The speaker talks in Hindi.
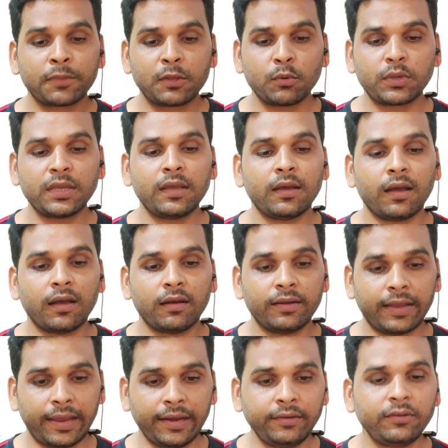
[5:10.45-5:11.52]
क्योंकि
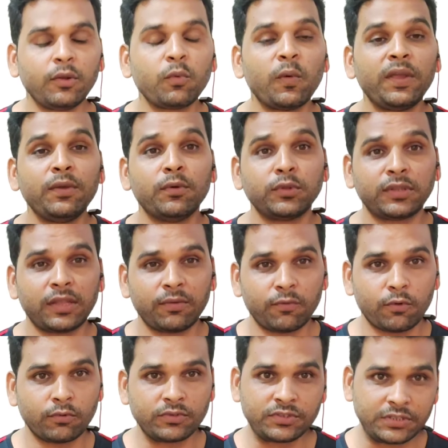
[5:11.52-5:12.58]
एक्टर वही होता है
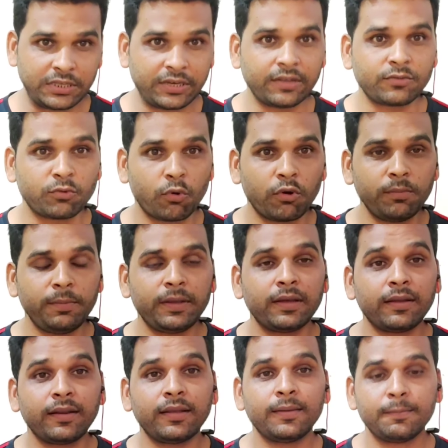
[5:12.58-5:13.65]
वो सीरियस रोल भी
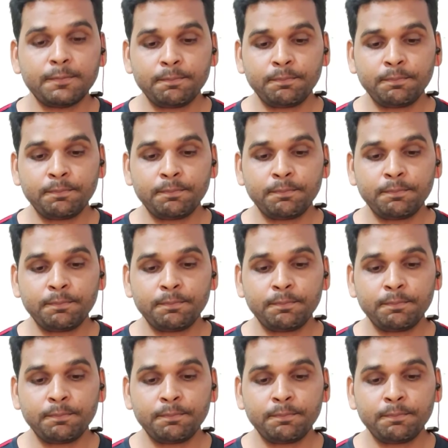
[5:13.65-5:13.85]
करे